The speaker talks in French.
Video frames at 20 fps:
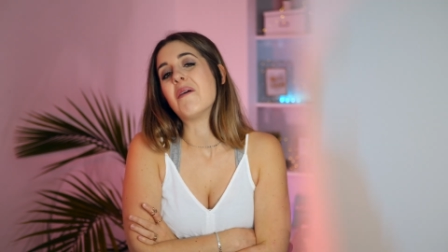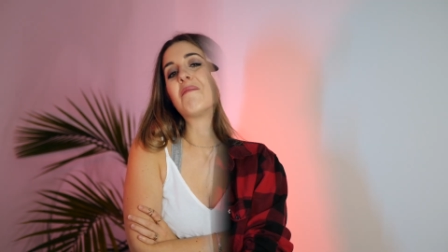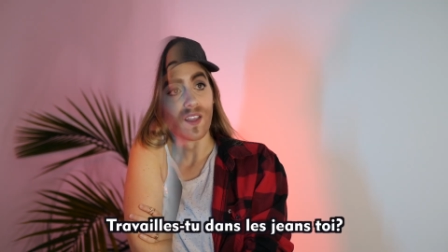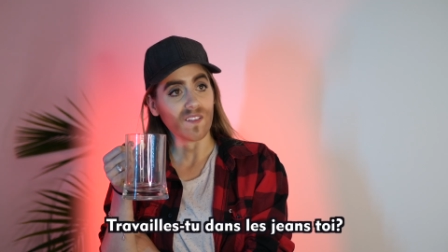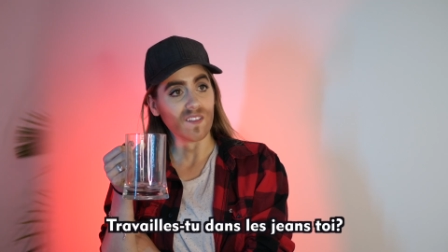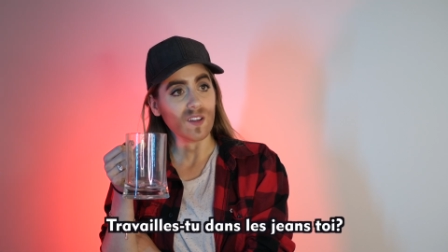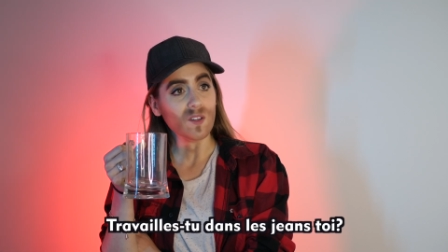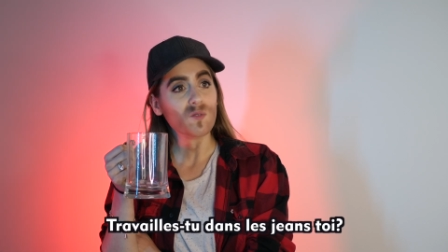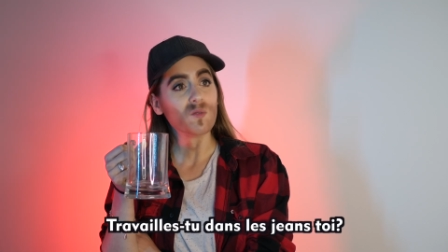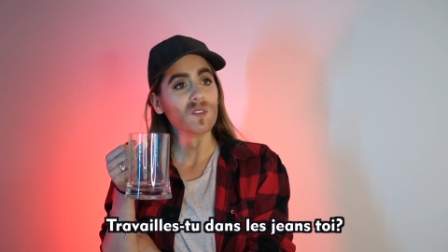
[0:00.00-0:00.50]

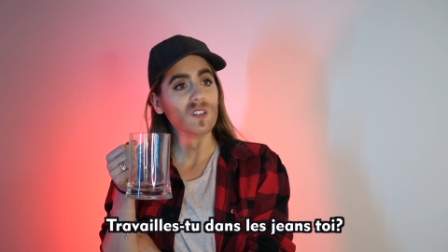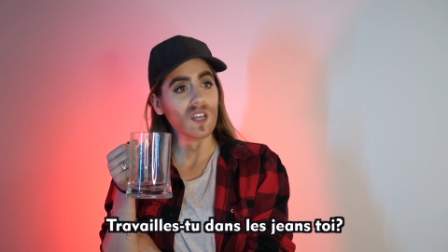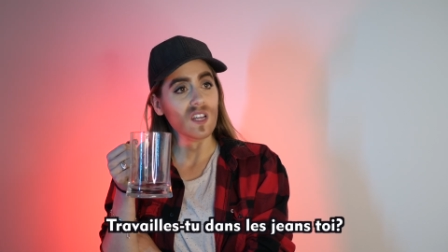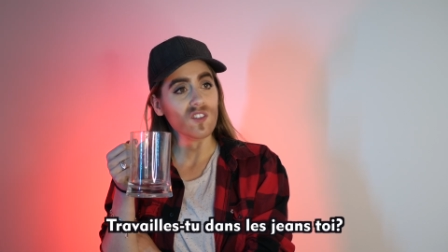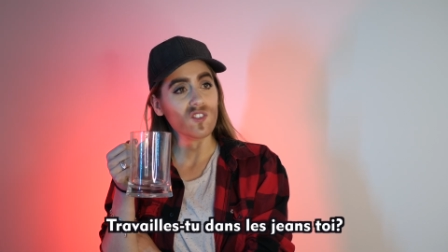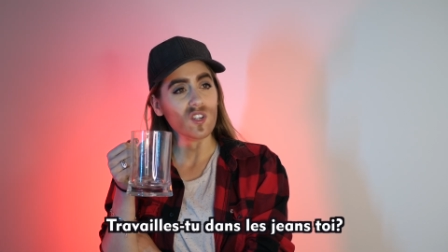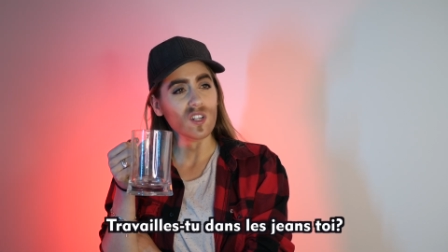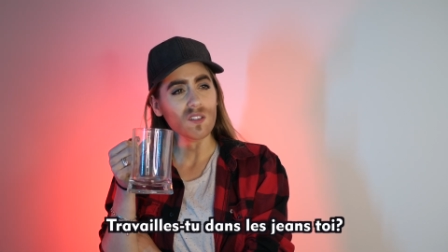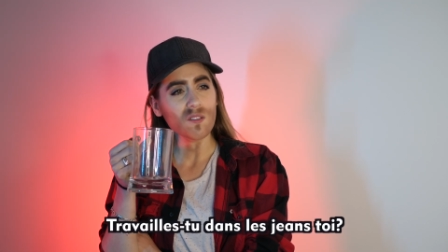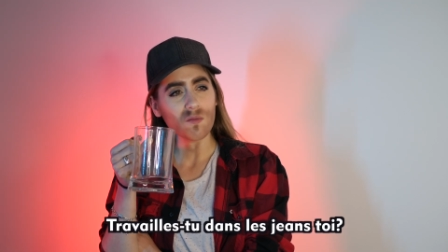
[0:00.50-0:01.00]
Travailles-tu dans
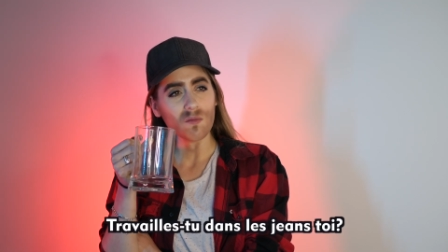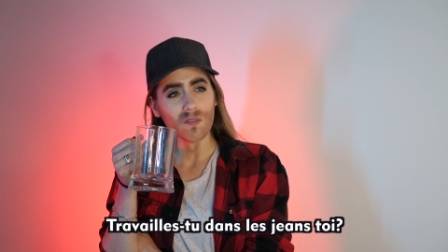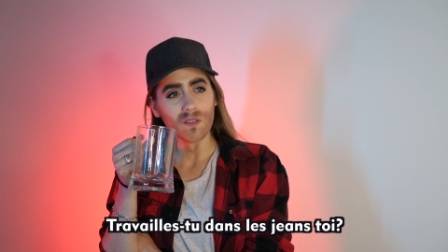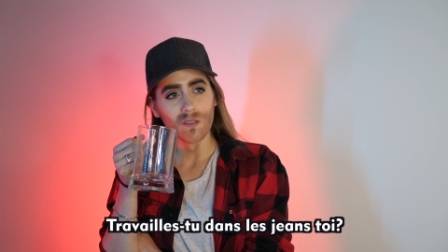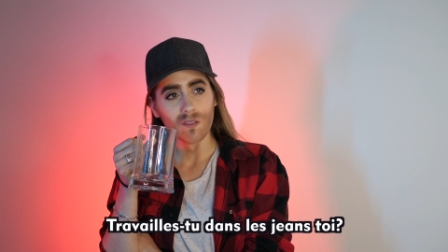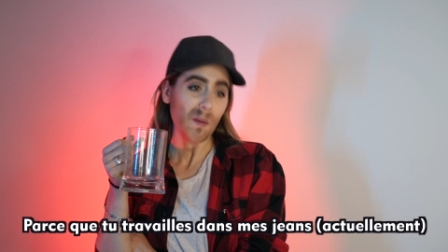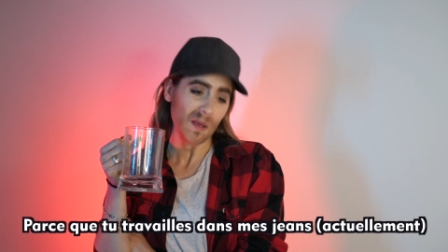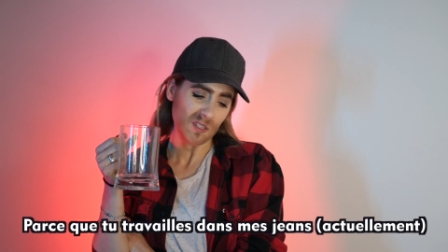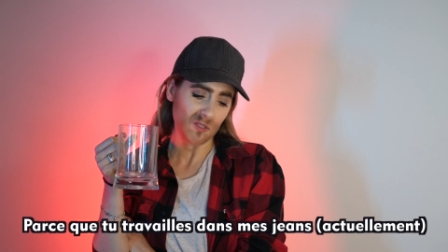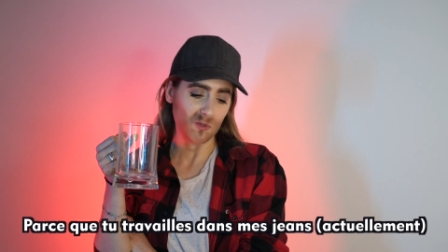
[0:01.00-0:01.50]
les jeans,
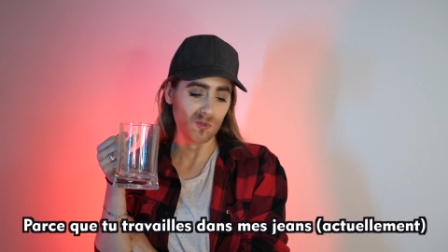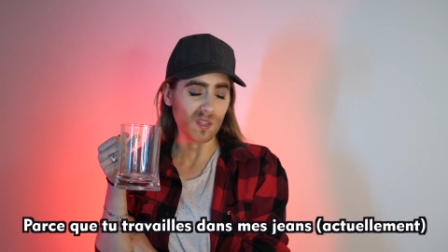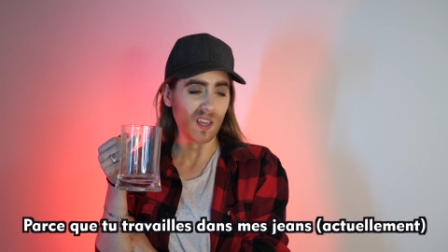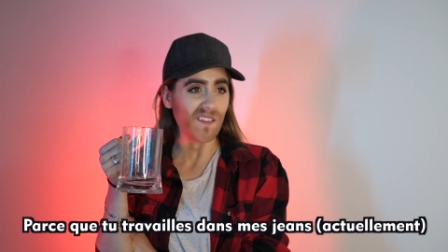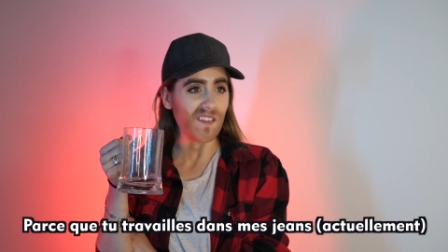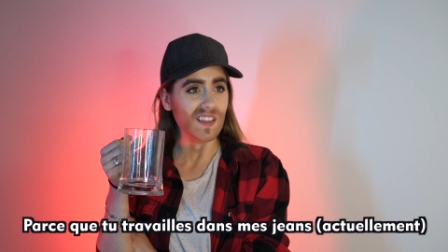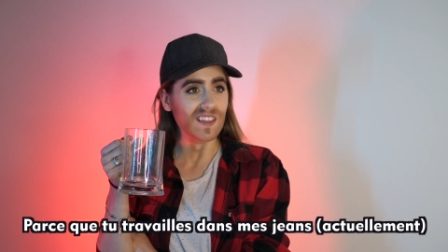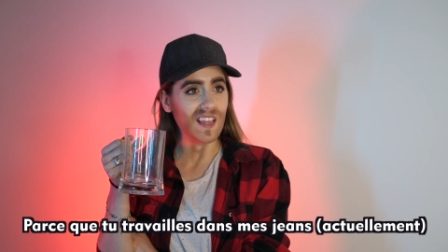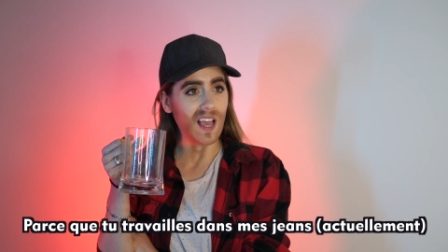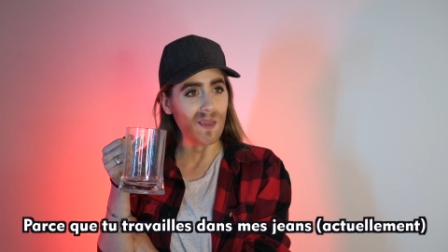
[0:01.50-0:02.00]
Parce que tu
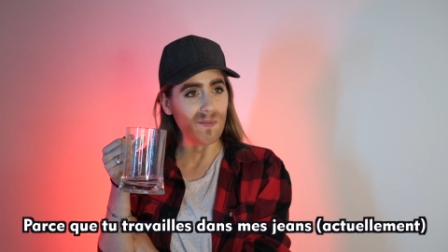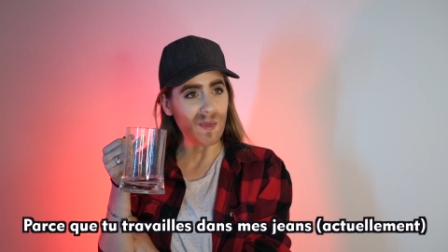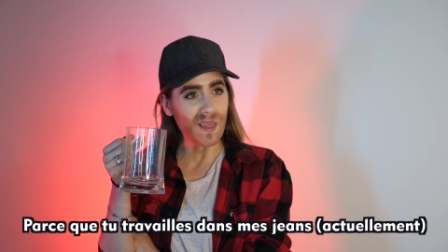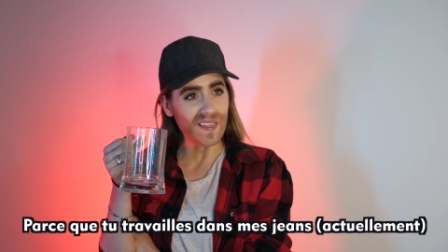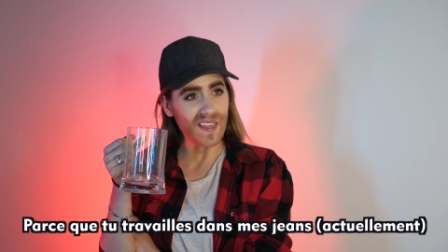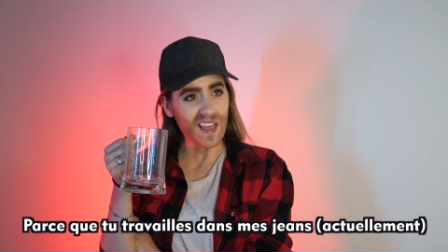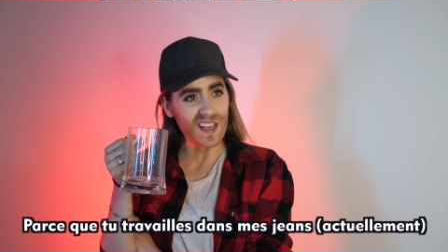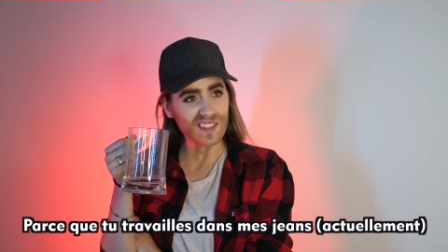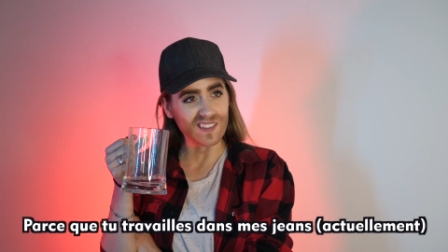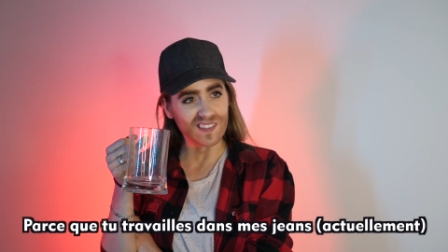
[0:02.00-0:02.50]
travailles dans les
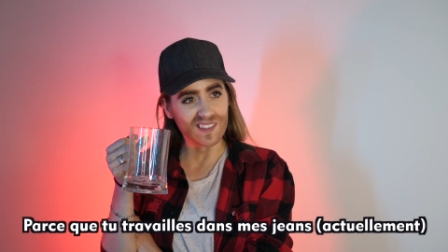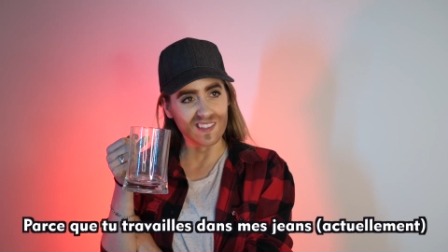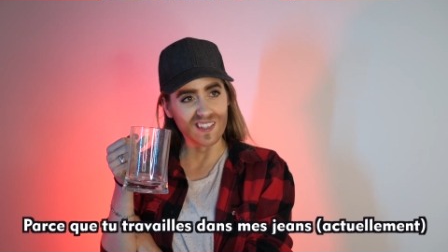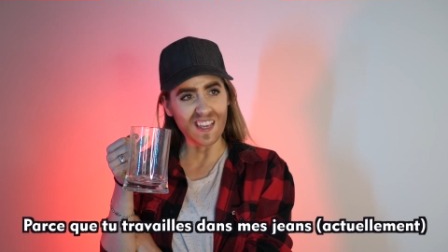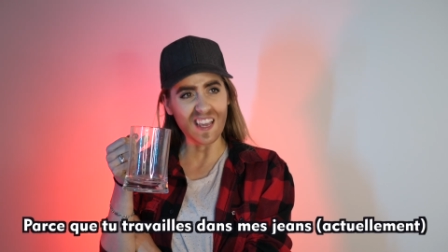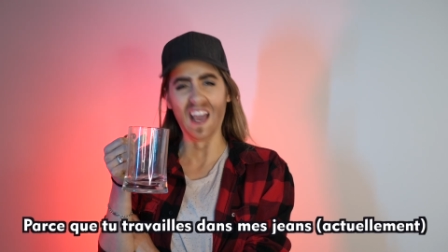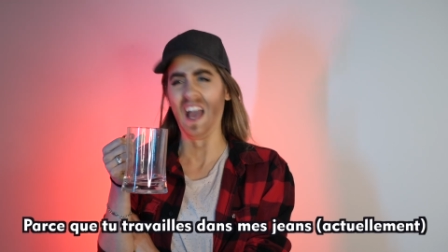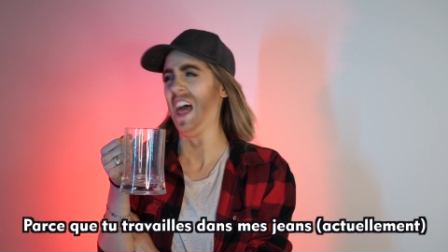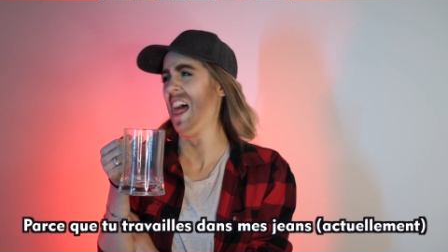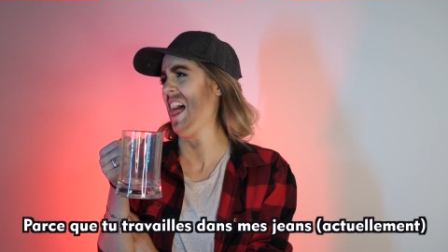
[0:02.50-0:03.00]
miennes
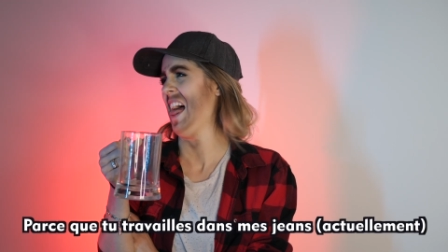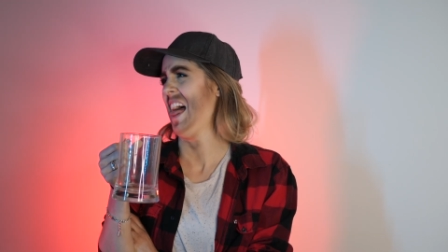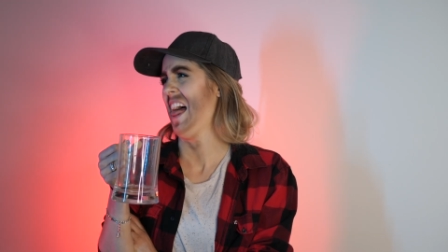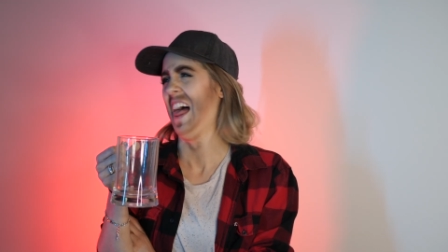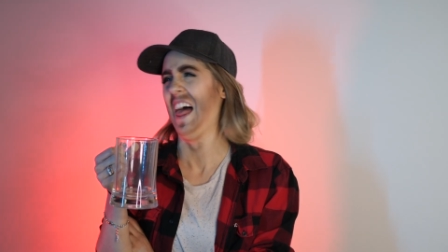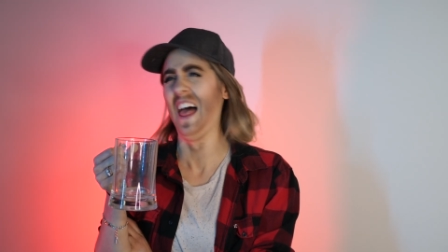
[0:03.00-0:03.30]
ainsi hein,